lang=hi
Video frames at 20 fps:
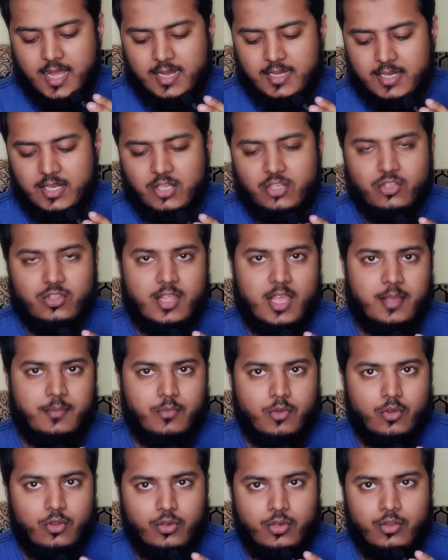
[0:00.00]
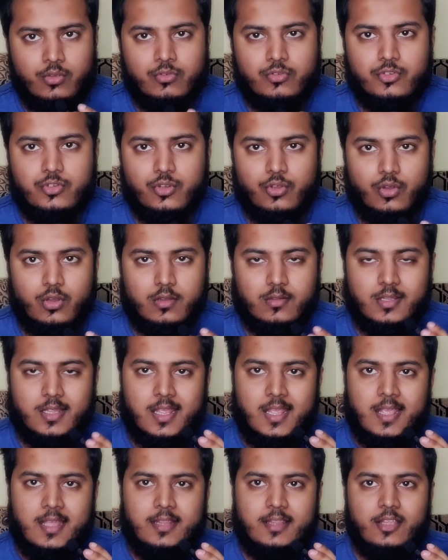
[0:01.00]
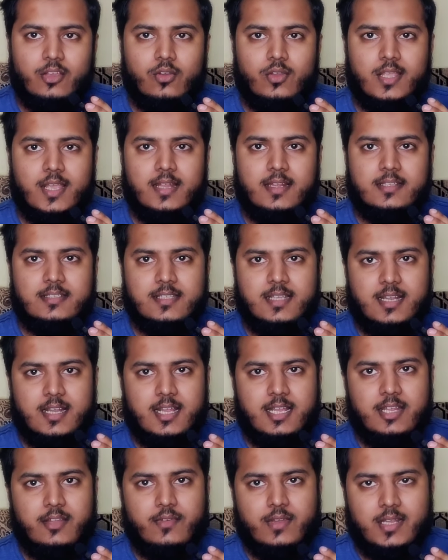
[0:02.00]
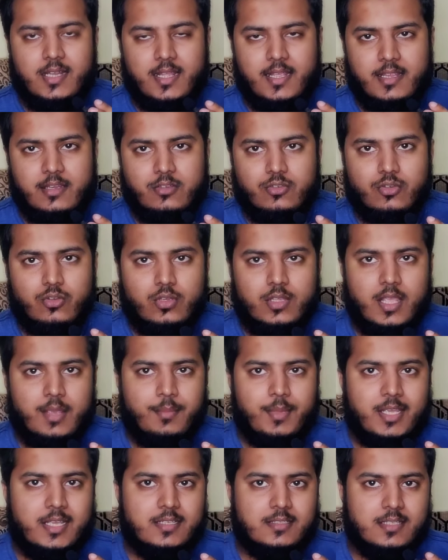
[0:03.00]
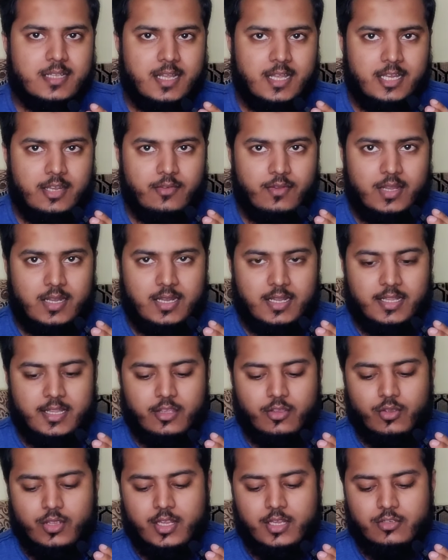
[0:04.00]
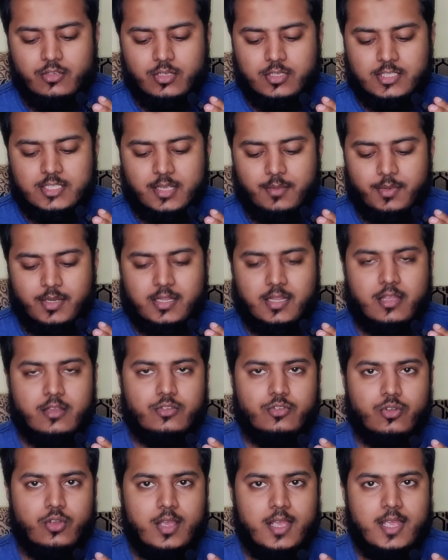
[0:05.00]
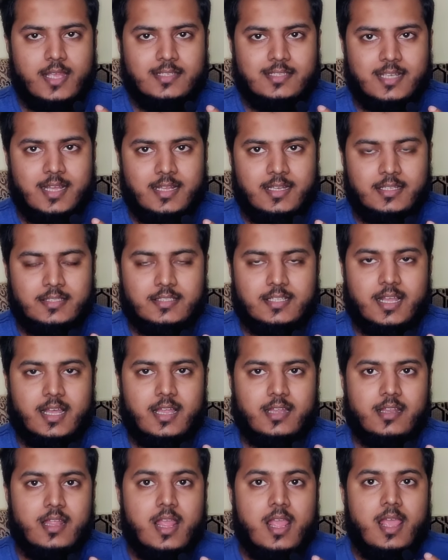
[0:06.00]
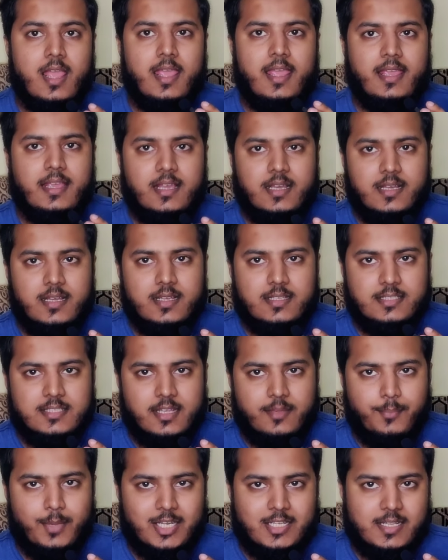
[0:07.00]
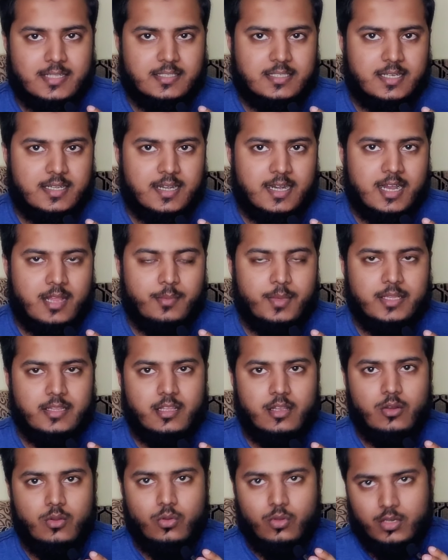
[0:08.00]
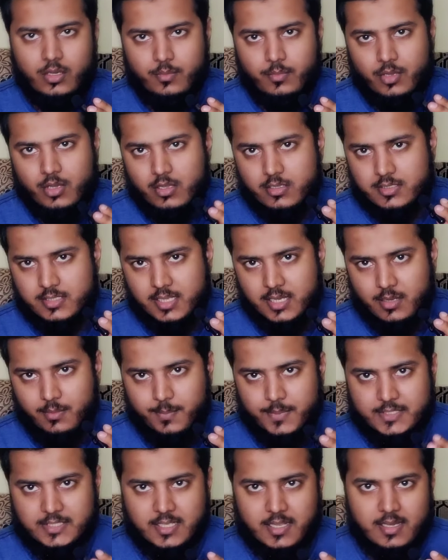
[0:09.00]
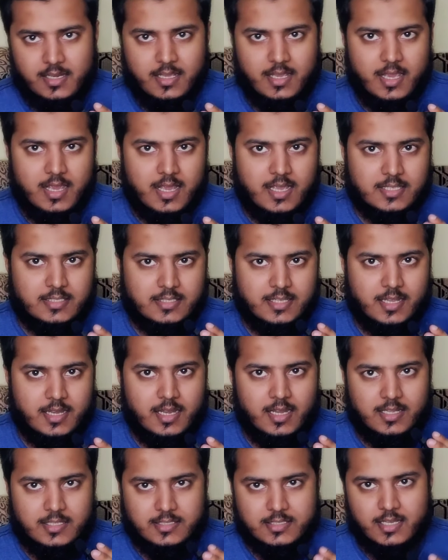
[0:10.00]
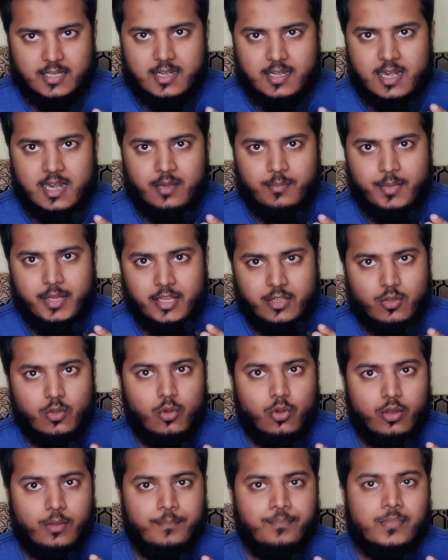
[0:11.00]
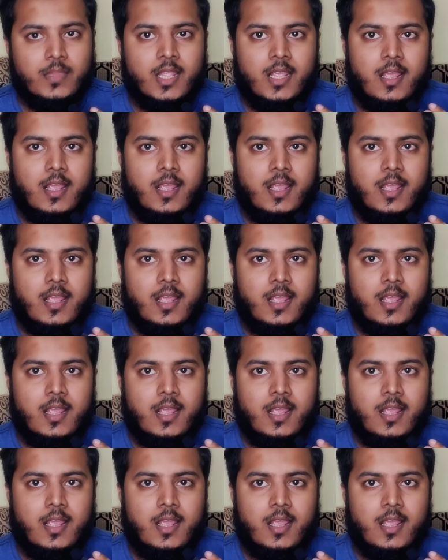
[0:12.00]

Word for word: दानिश तैमू न्यू शो देखो क्या नजर आने वाला है ये शो क्या मेकर्स लाने वाले हैं देखो ये जो जबरदस्त शो है जान निसार एक जबरदस्त ड्रामा था लोगों ने बहुत ज्यादा पसंद किया इस सीरियल इस ड्रामे को